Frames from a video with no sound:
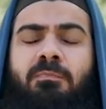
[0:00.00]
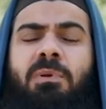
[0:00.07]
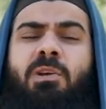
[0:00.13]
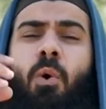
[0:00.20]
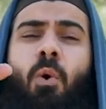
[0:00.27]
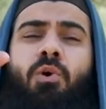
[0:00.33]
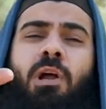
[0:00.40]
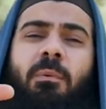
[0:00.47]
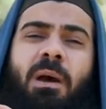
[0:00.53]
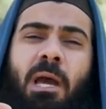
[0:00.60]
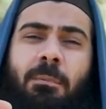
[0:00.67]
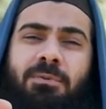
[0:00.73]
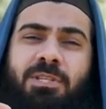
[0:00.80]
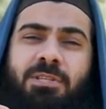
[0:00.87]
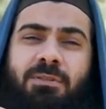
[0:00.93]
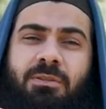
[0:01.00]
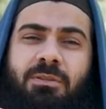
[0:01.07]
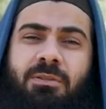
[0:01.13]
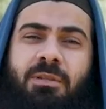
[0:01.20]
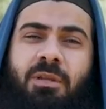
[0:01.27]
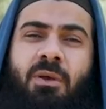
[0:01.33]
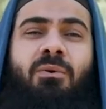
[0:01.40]
bir oylama yapsın
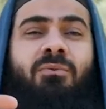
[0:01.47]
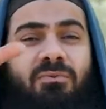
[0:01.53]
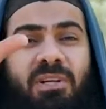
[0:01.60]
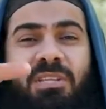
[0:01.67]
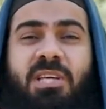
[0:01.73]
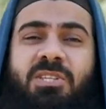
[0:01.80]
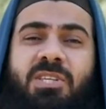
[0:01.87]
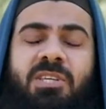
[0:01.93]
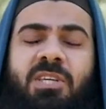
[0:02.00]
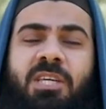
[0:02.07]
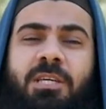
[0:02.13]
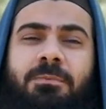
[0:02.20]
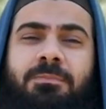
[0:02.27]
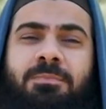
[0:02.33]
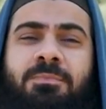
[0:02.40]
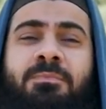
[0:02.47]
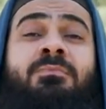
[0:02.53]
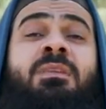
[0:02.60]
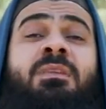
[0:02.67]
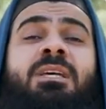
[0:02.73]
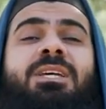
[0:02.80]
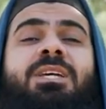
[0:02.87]
ve desin ki
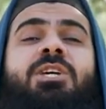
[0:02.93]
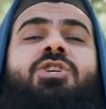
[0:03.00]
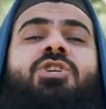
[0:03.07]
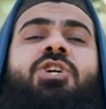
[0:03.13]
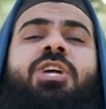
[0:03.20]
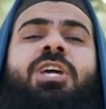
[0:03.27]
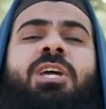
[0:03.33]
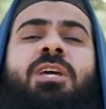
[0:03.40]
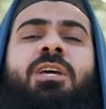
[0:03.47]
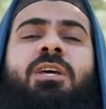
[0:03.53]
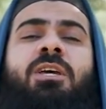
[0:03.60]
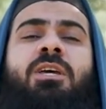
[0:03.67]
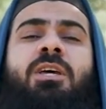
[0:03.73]
içki